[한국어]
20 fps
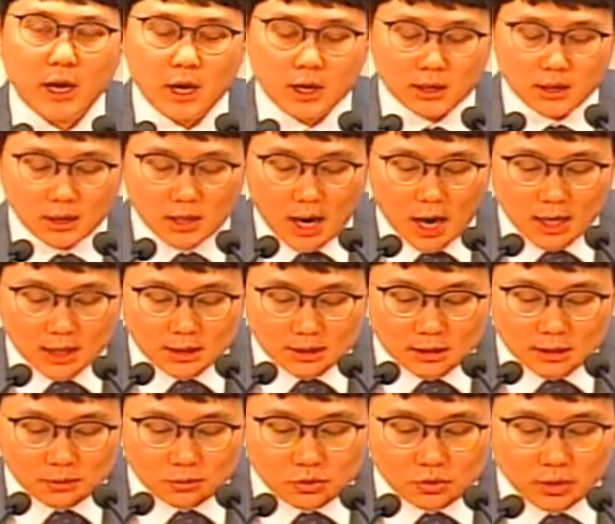그
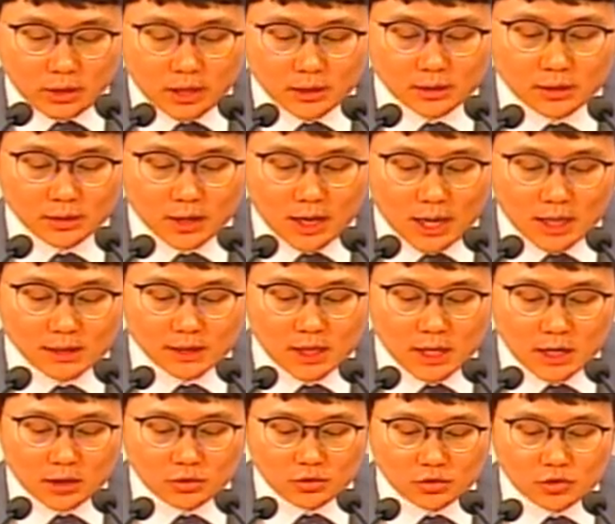가르침 중에서
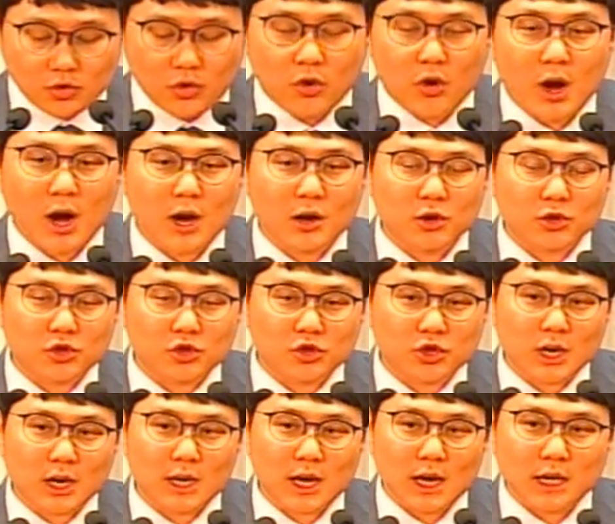가장 중요한 것 중
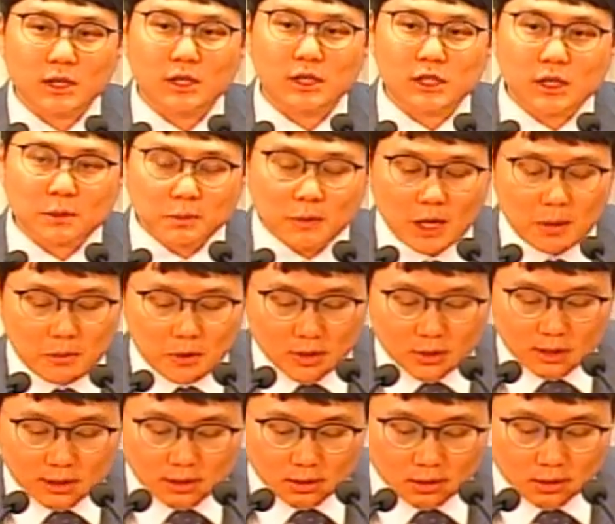하나인
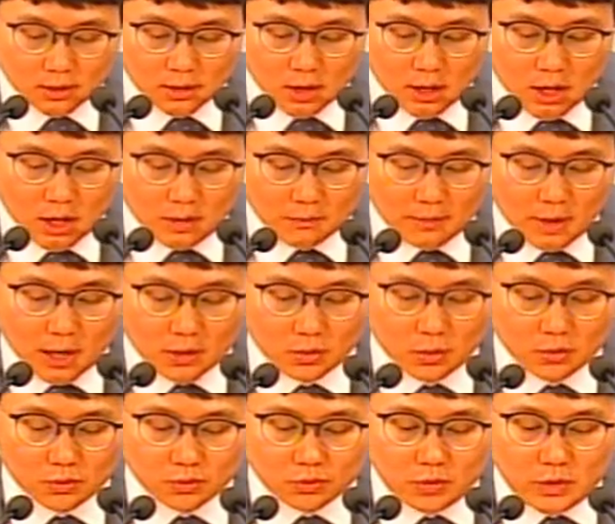십계명에서
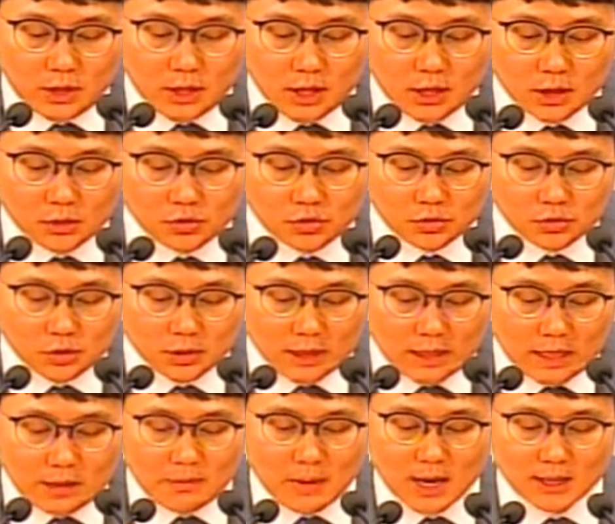바로 우리에게 주는
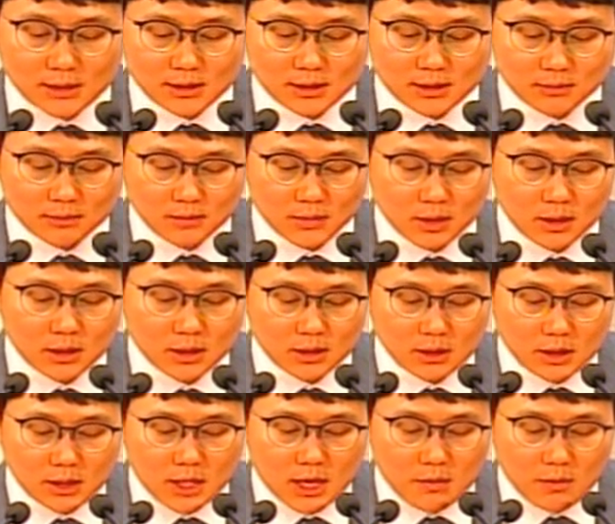이 말씀,
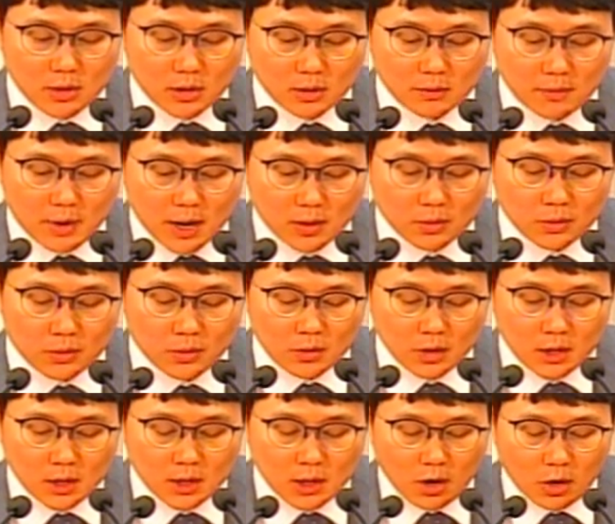이계명, 바로
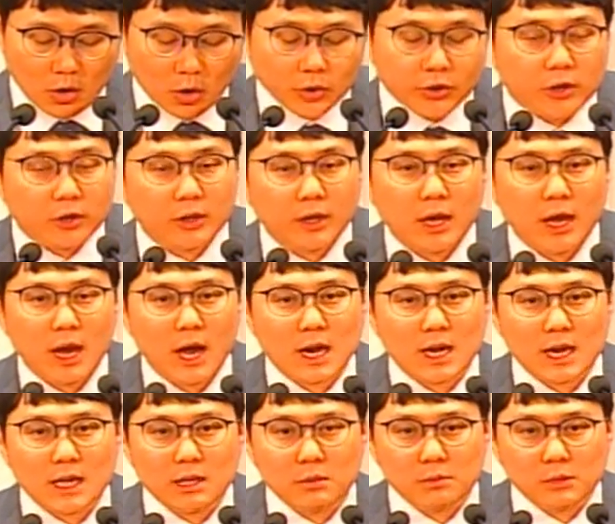어떻게
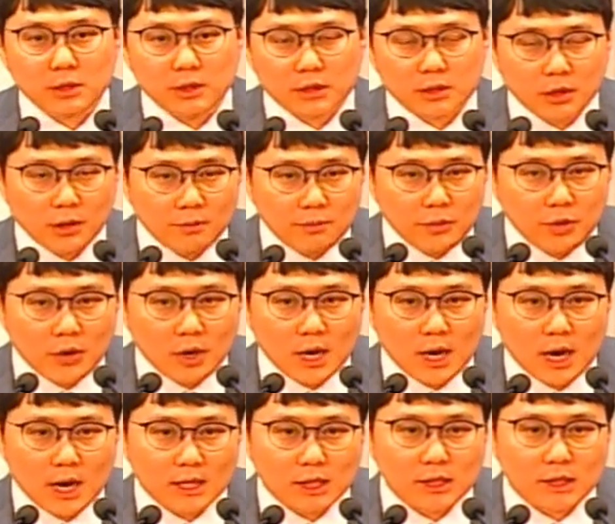하나님을 섬겨야
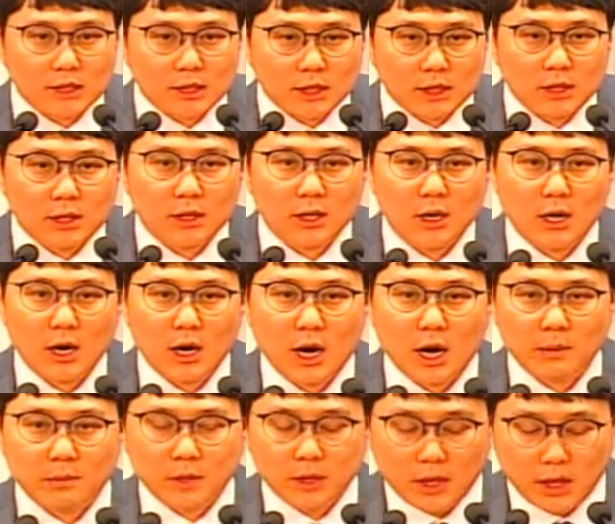하는지를
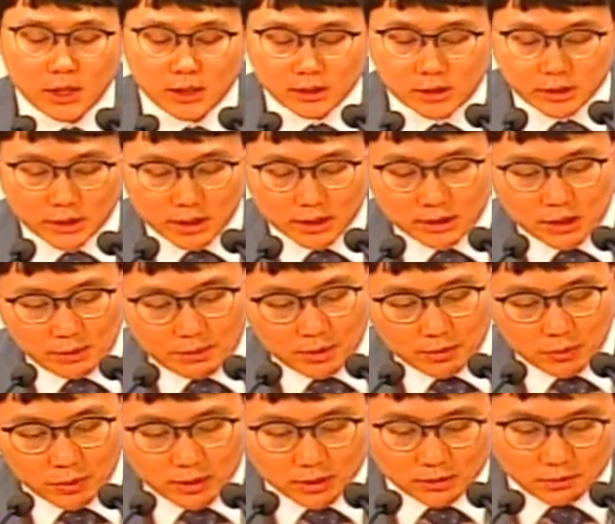함께 이 시간
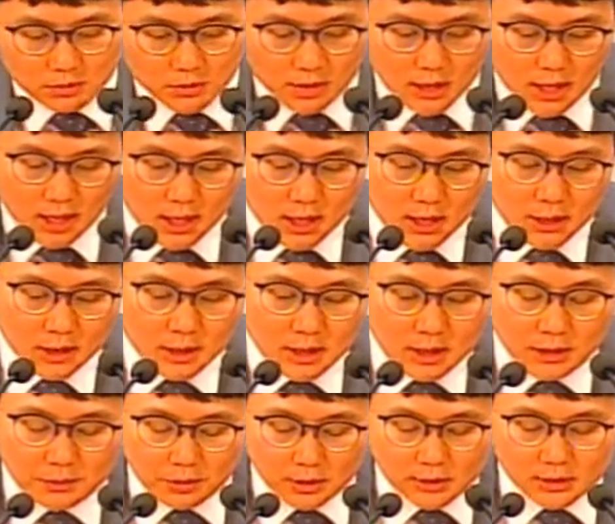살펴보겠습니다.
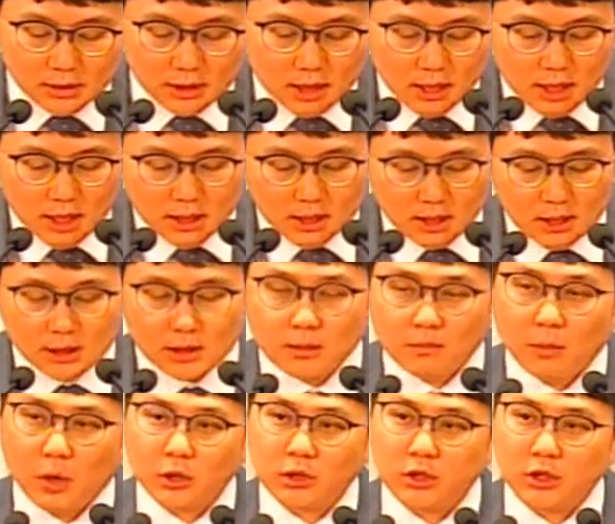이번 시간에는
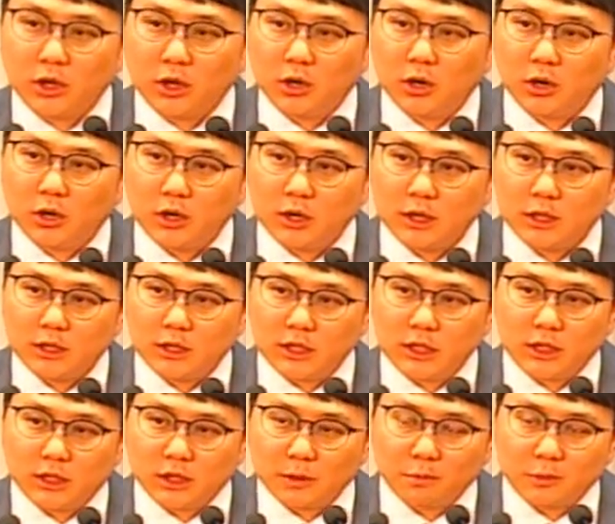먼저
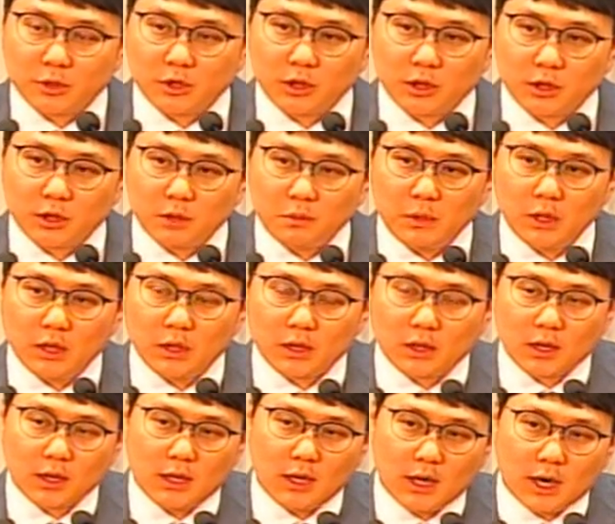직접적 의미.
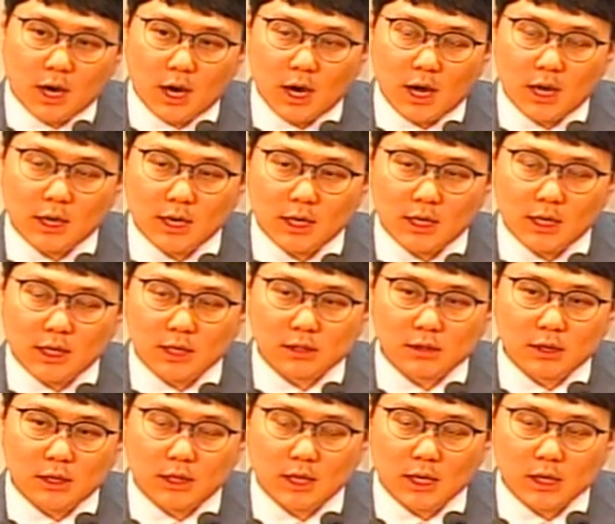그러니까 하나님께서
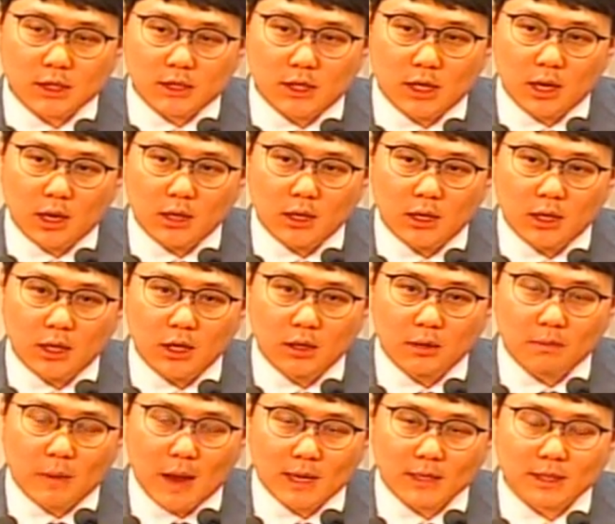이 당시에 이
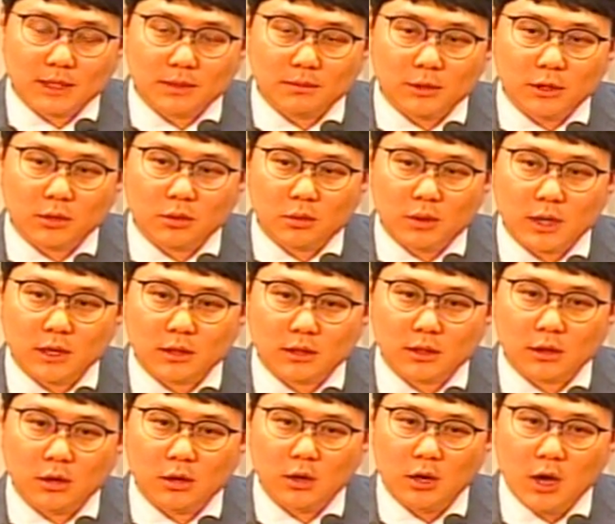말씀을
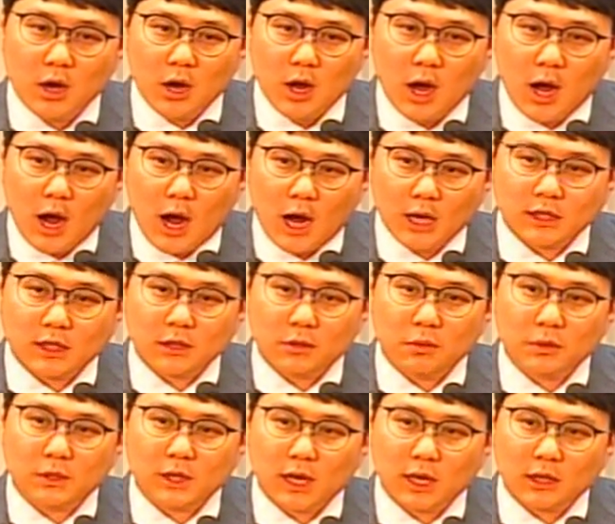통하여서
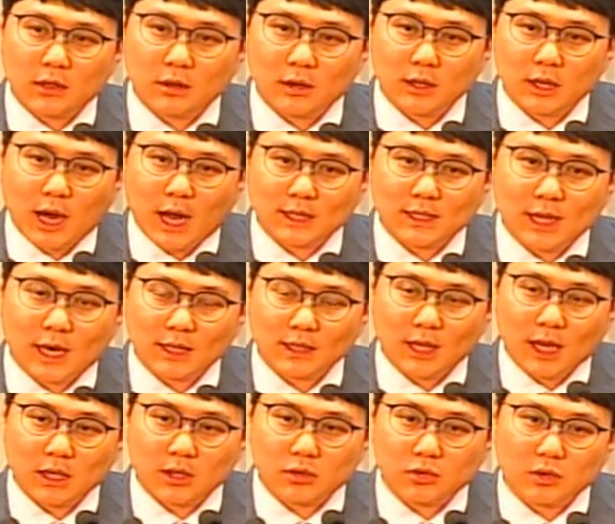하시고자 했던 가장
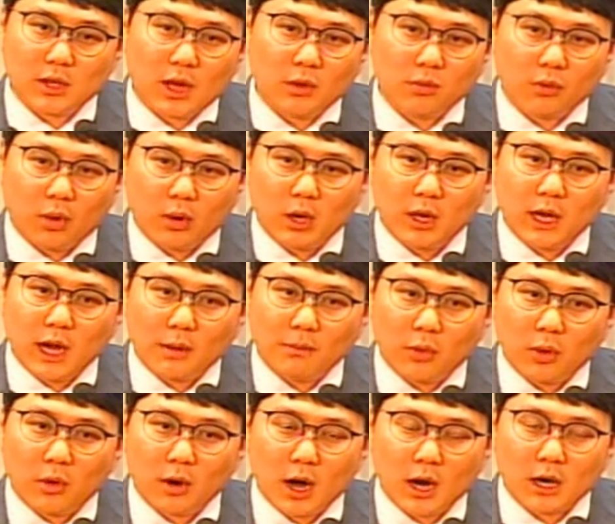단순한 원리가
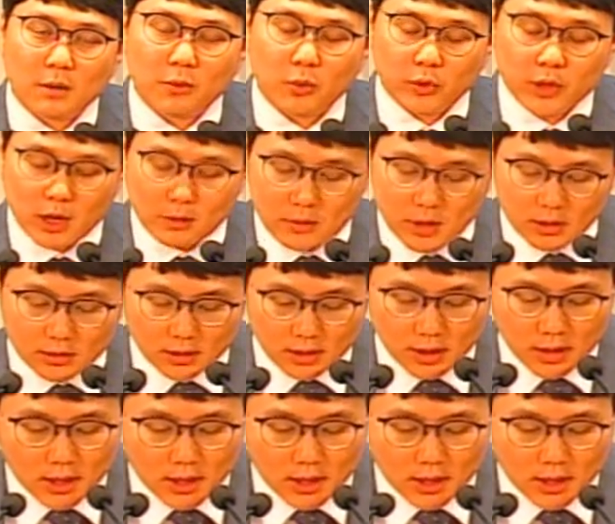뭔가를 본다면